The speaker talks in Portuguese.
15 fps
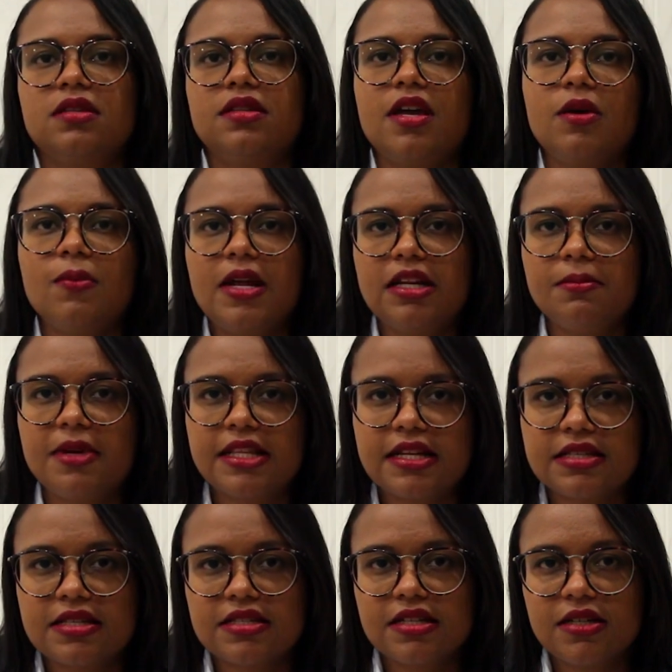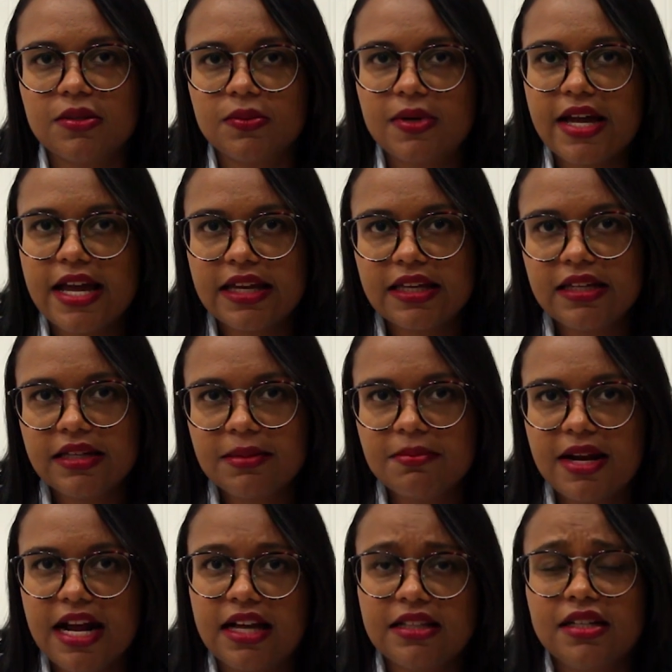ter uma alimentação
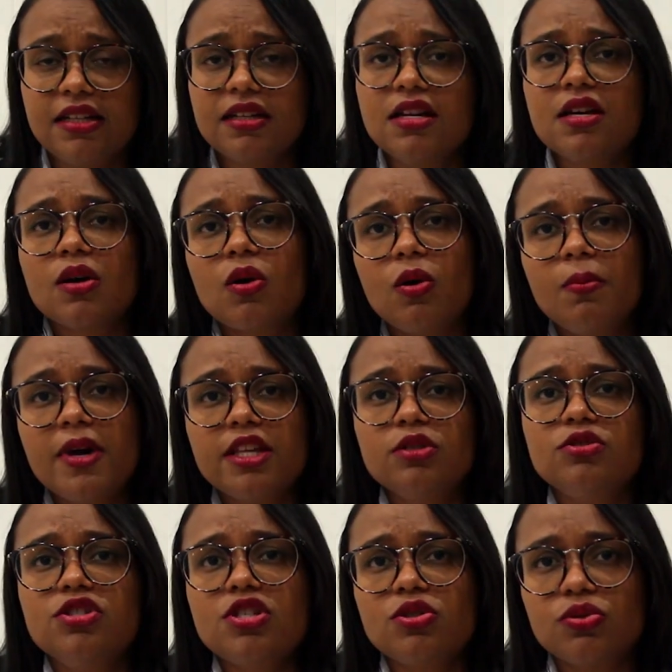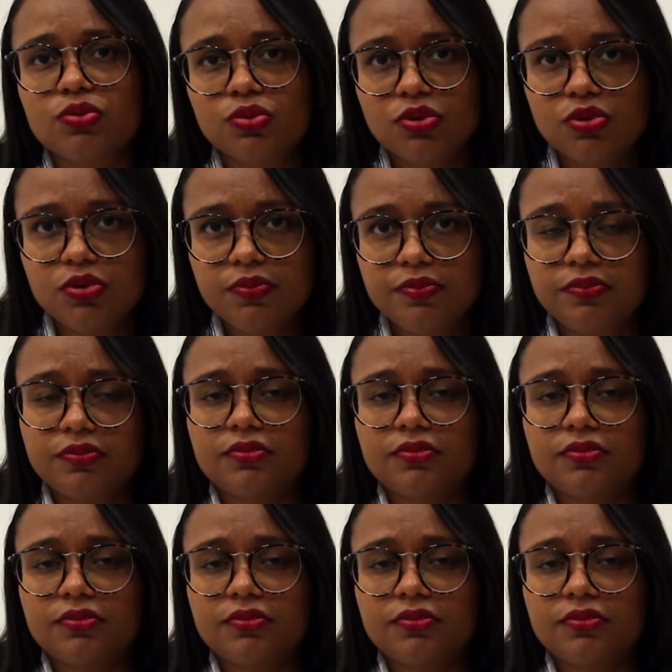equilibrada, comendo de tudo